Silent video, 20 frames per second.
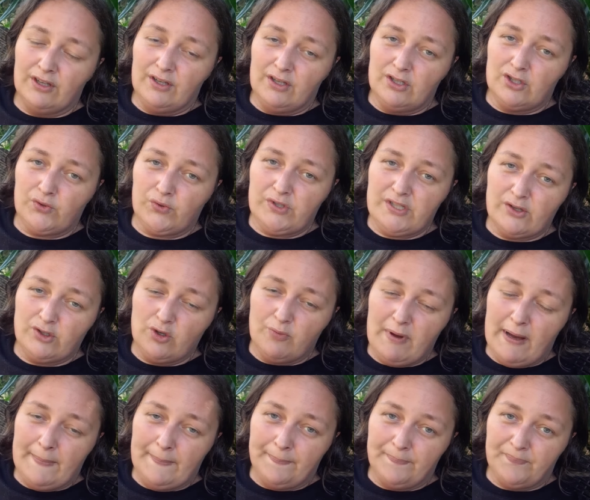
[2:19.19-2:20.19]
je vous dis à
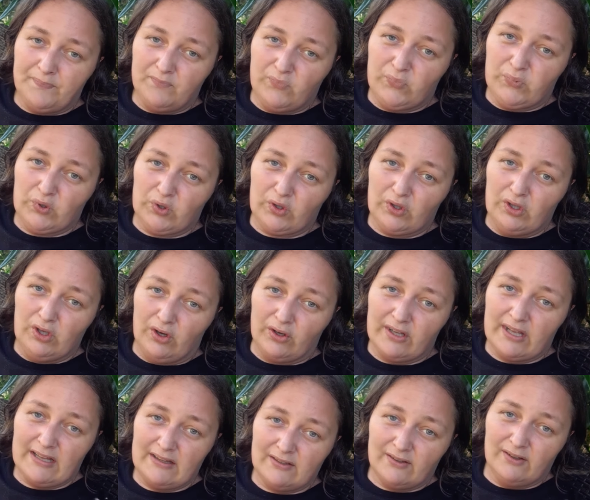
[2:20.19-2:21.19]
demain pour euh,
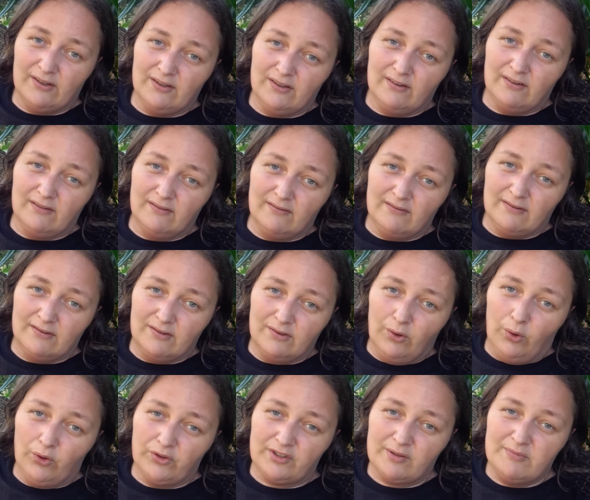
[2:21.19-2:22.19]
l'enquête euh,
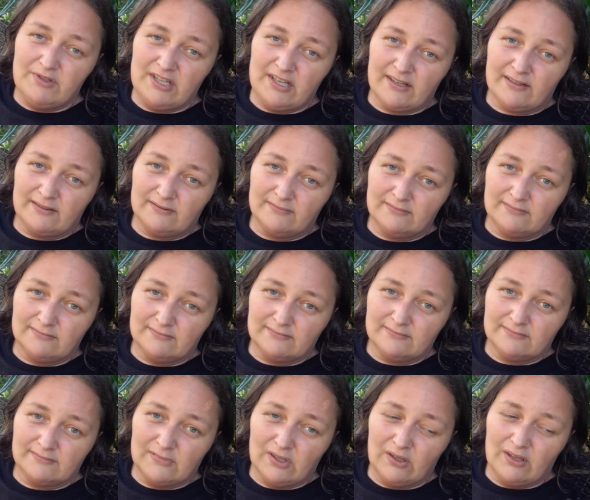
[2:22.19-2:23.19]
au cimetière
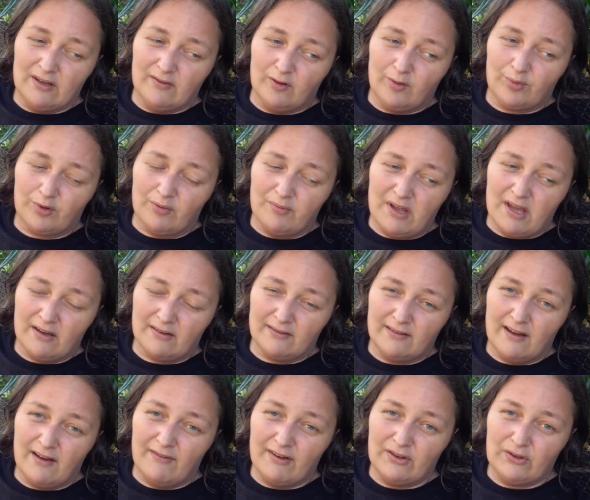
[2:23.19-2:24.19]
en avant-première
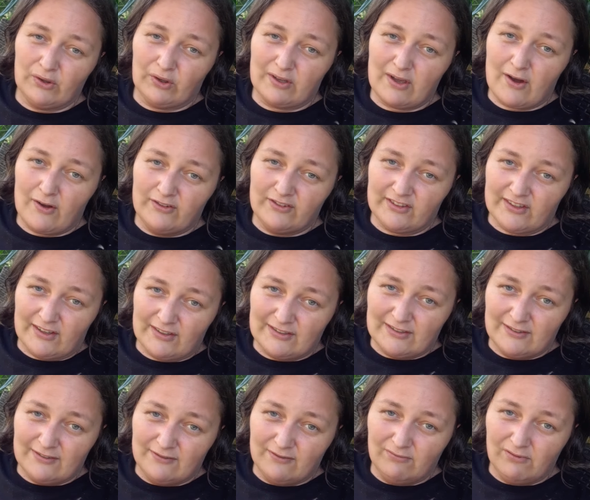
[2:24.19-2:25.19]
à
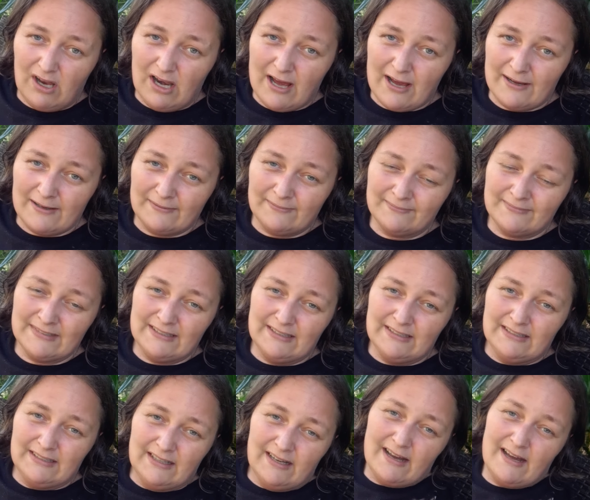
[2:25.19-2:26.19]
20h45. Voilà.
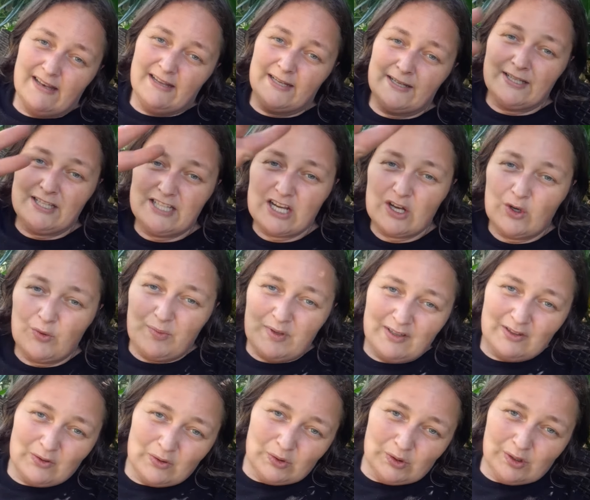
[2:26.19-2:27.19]
Allez, ciao,
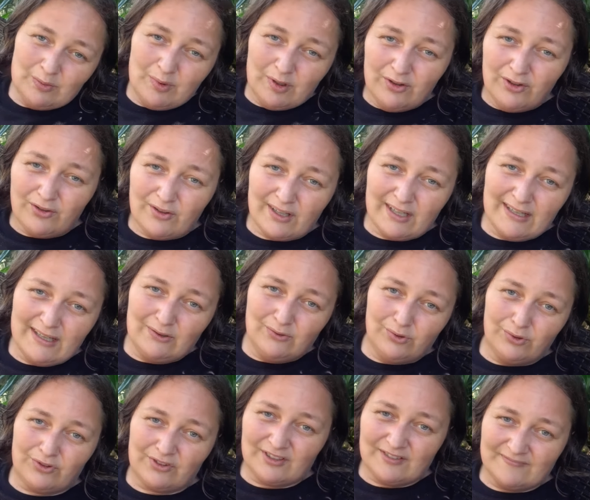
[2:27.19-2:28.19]
bisous, bonne soirée à
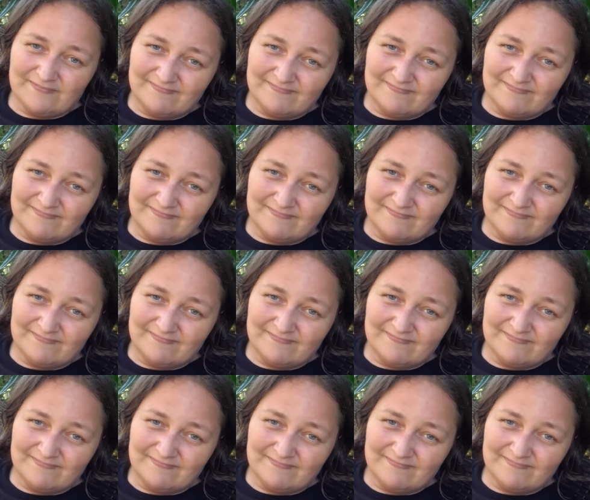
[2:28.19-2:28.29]
tous.